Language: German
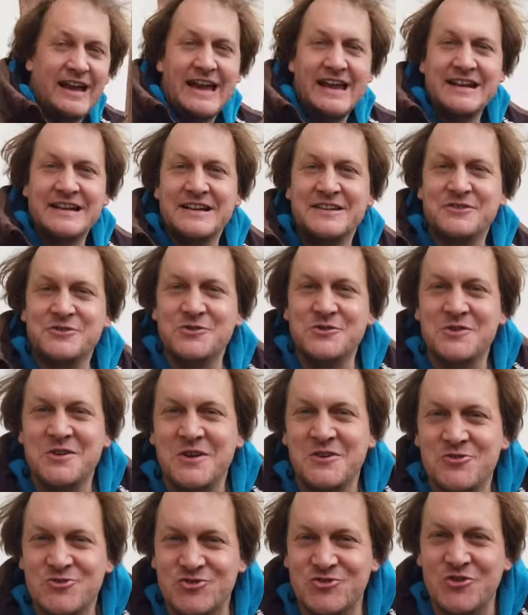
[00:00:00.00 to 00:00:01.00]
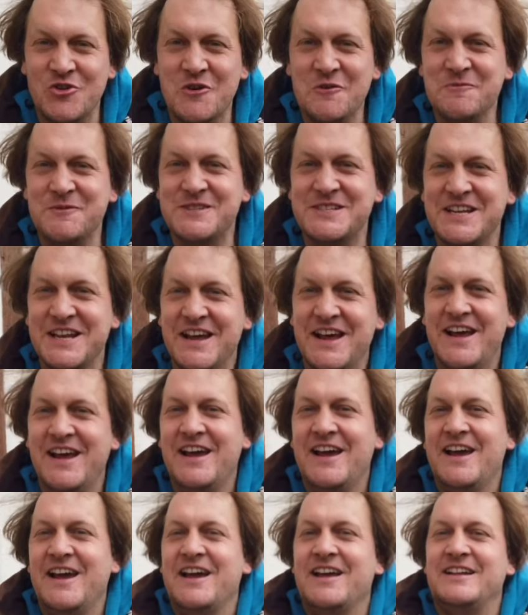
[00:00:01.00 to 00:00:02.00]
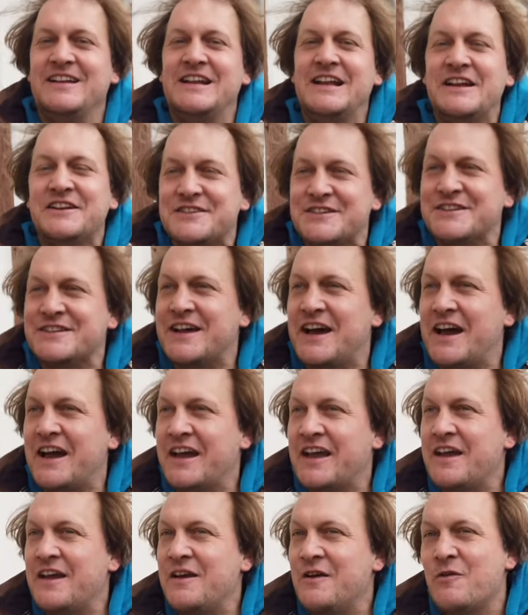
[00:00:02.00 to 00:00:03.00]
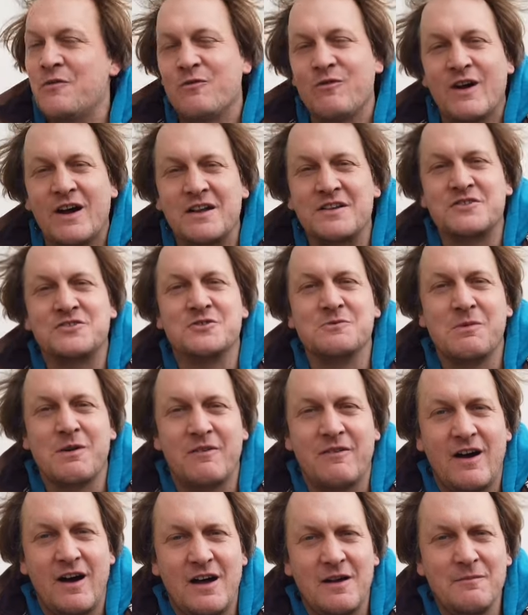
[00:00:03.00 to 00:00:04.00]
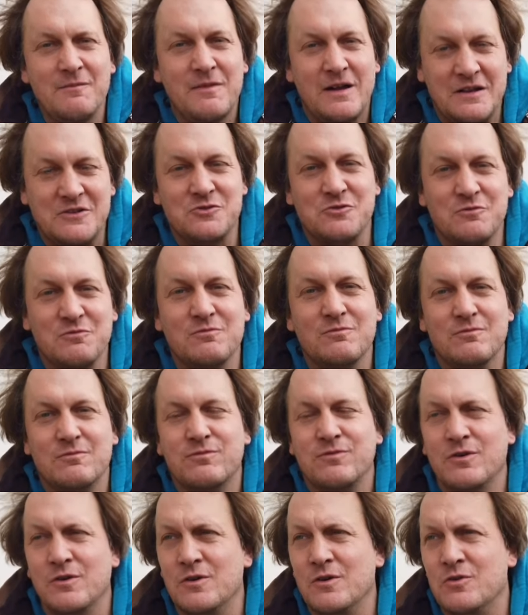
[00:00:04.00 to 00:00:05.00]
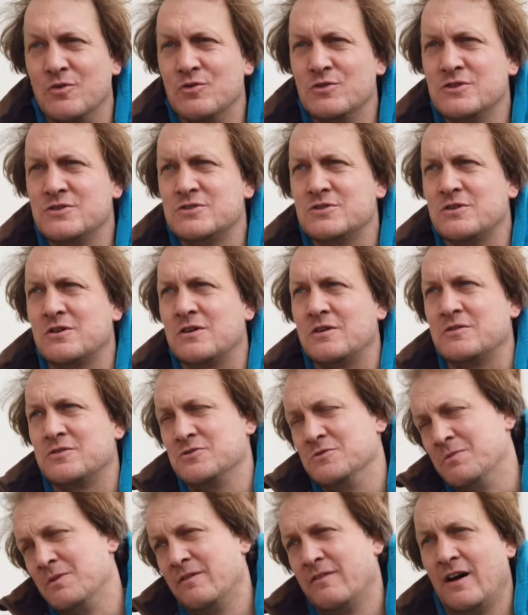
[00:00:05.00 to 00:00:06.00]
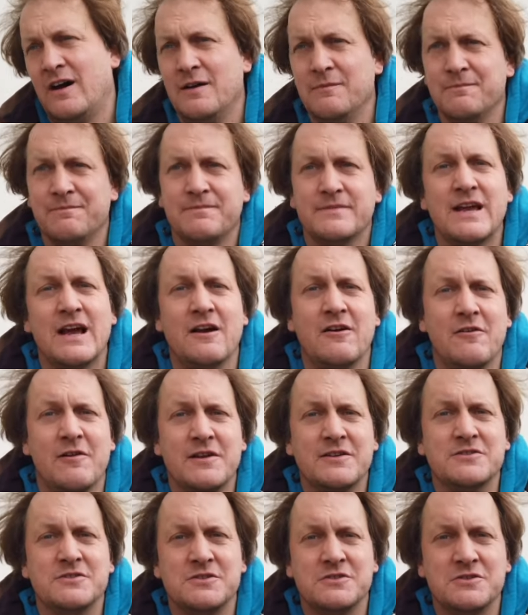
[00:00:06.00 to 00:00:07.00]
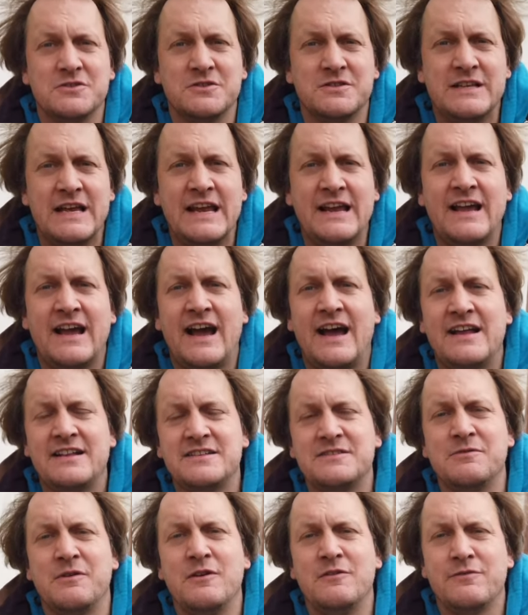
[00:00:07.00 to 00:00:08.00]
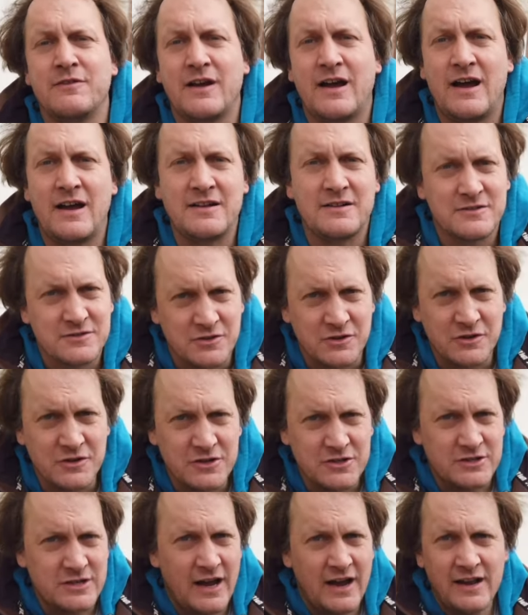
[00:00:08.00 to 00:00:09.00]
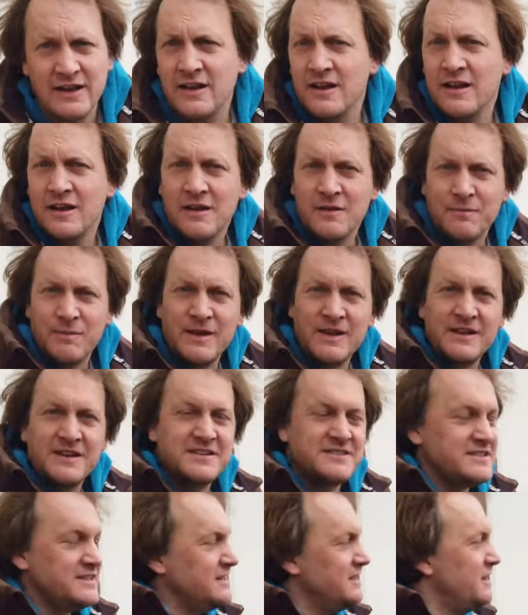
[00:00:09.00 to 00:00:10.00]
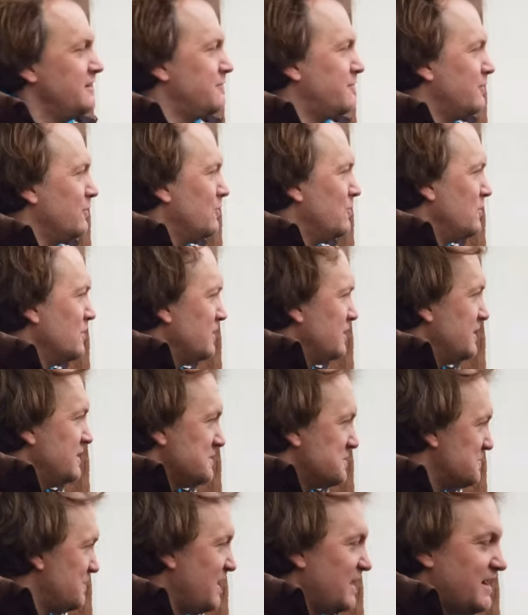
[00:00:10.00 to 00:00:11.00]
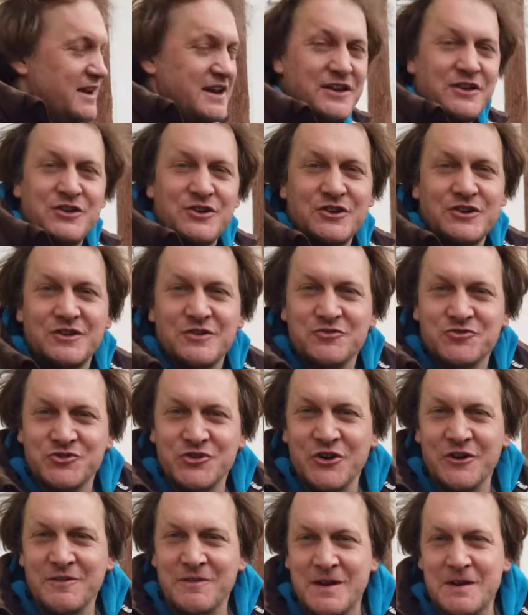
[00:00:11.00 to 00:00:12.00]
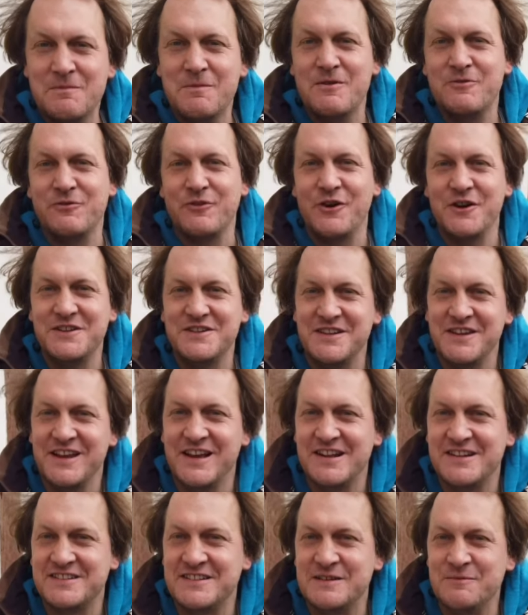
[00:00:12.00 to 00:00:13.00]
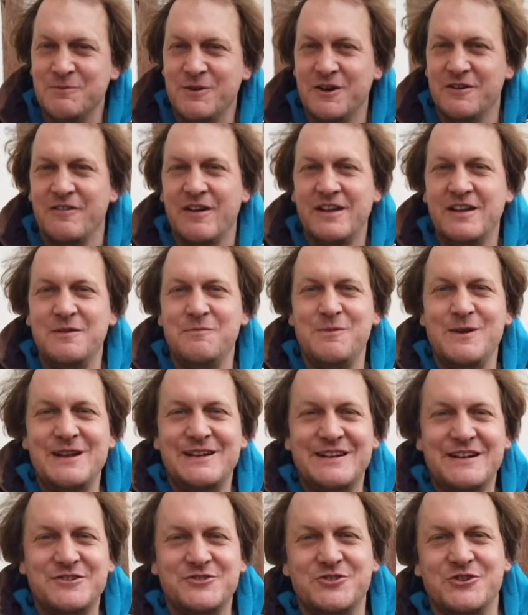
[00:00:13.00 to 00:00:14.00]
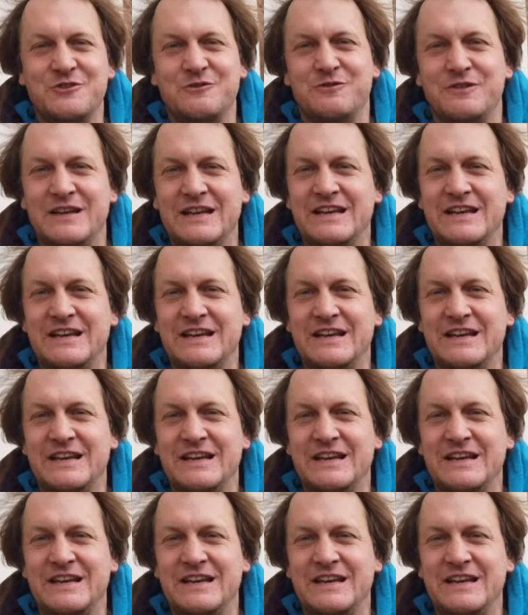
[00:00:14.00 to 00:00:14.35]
regnet es und stürmt es. Die letzten Tage waren super warm, also für uns so super warm, sagen wir mal so, so 10 Grad, 12 Grad Sonnenschein. Bienen sind geflogen, es war richtig schön. Ne? Man freut sich als Imker, wenn die Bienen dann schön